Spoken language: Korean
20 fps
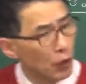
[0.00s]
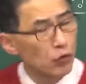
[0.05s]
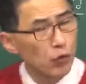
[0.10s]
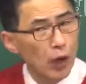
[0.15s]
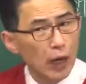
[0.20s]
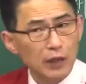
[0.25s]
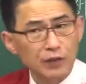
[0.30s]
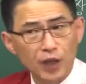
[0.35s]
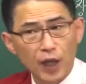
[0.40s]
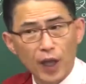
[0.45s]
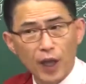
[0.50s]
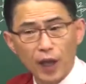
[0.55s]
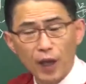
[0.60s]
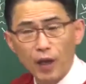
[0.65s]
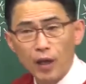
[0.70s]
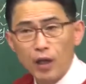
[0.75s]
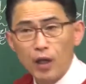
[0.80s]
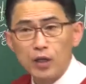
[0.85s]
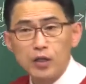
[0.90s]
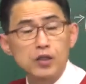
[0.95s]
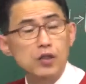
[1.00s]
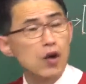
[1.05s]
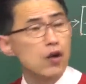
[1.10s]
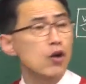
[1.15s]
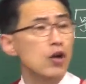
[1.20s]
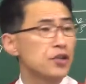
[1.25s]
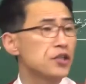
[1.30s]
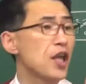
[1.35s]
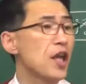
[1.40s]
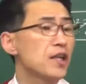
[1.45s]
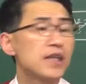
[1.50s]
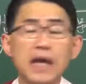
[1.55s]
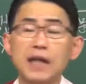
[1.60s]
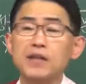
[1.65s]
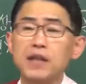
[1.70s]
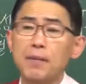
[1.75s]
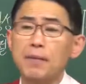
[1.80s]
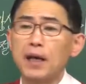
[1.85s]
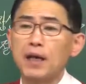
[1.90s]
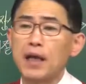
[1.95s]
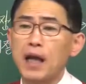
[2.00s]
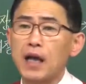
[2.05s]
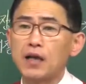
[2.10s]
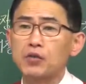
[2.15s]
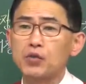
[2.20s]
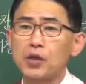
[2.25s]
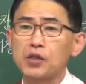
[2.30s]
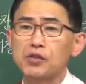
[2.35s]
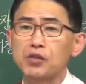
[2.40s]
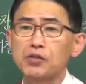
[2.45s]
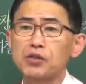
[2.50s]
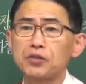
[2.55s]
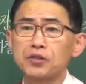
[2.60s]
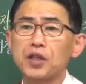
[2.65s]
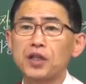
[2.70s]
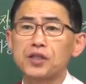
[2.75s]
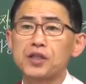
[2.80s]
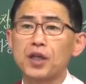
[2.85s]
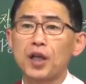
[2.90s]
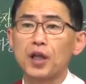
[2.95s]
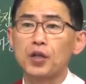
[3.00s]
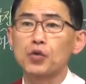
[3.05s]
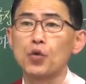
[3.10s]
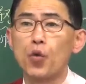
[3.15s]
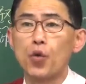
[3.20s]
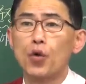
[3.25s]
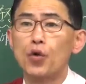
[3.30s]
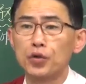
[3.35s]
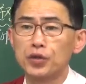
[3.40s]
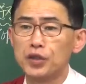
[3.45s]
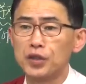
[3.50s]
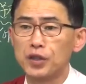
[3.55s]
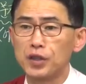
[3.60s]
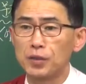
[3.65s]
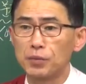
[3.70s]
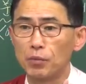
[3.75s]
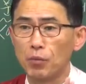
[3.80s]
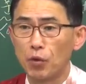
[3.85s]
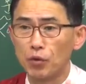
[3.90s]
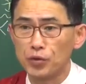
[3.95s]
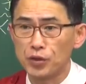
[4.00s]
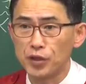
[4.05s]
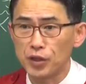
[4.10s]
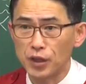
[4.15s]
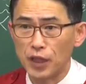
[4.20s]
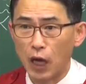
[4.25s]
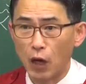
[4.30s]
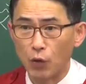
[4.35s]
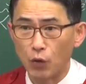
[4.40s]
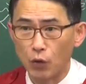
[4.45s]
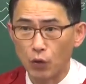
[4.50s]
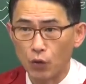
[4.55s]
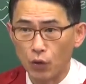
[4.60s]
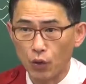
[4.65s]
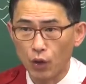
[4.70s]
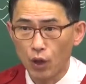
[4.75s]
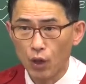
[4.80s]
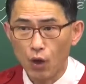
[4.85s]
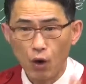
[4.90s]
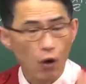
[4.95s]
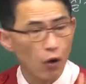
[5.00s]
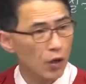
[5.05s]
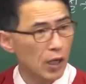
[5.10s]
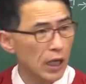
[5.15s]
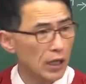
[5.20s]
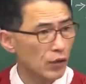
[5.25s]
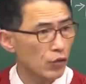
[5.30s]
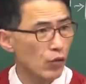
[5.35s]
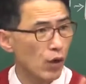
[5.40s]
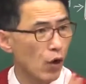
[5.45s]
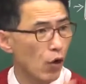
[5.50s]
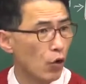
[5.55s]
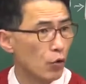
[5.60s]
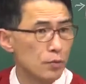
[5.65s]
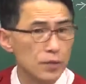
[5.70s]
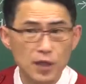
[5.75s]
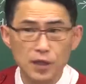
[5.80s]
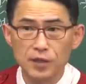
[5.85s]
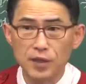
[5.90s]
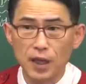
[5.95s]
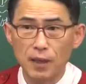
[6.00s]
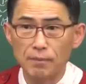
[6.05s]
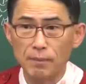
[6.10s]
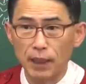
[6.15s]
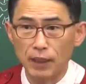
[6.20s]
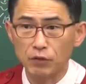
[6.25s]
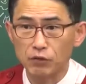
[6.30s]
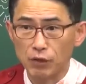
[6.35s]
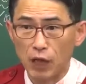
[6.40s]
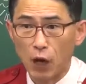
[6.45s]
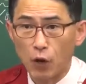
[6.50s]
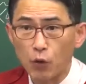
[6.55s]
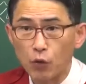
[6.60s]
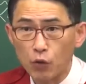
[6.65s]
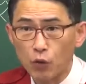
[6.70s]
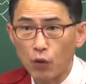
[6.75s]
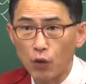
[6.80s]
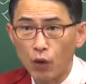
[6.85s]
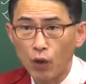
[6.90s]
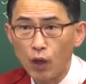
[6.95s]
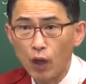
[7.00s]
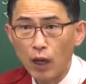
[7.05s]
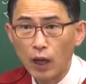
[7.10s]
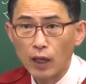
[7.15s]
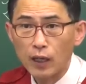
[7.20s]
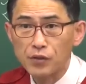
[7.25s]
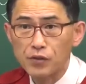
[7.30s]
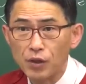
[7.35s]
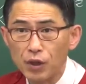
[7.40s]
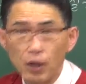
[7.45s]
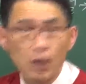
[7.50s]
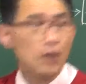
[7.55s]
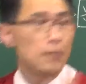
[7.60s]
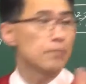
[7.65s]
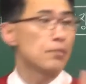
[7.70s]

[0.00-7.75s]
변동할 때 이런 걸 얘기한단 말이야. 학교에서 선택지에. 용언이 뭔지 나오고 어간과 어미에 대한 말도 나오고 알았죠?